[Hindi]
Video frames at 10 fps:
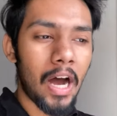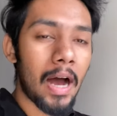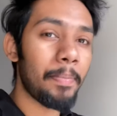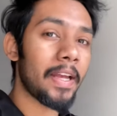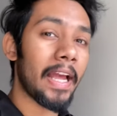
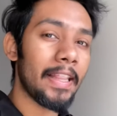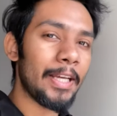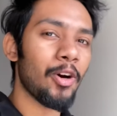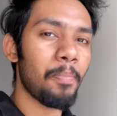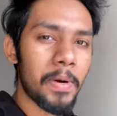आप एक हेल्दी
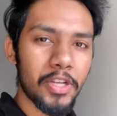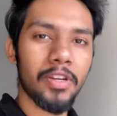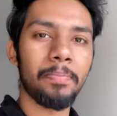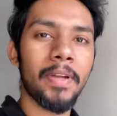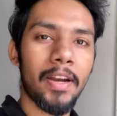कंपटीशन
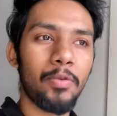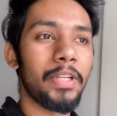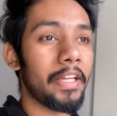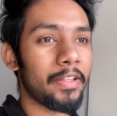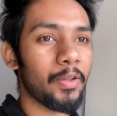अपने अराउंड
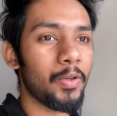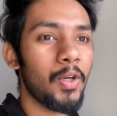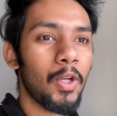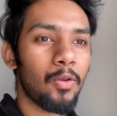देखते हो